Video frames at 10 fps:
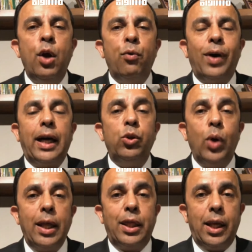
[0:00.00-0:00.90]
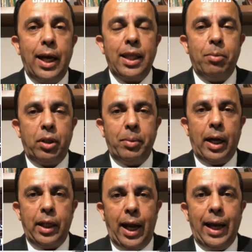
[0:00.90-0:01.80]
فقد يؤثر هذا بطبيعه
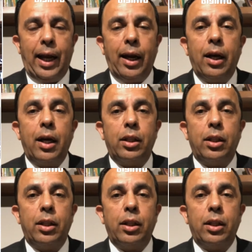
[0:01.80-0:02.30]
الحال على الخارطه